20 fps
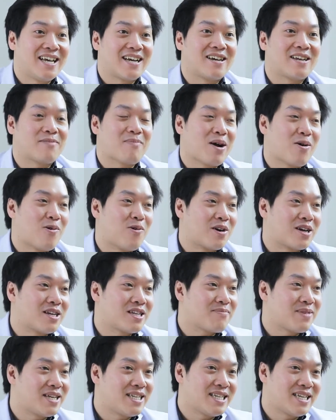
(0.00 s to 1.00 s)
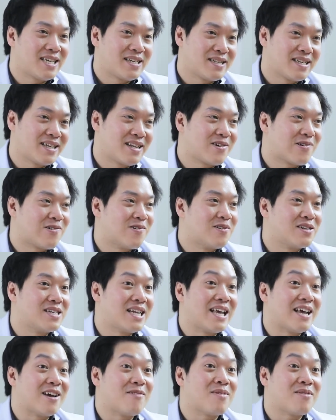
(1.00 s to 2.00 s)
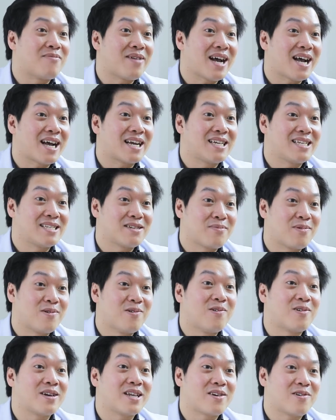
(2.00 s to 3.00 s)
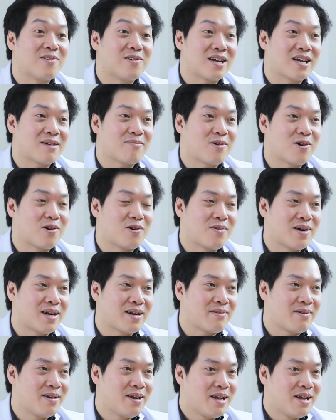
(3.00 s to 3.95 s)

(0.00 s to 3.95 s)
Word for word: ก็บางคนก็จะไปฉีดซิลิโคนเหลวมาบ้างที่สะโพกที่ก้นครับปรากฏว่า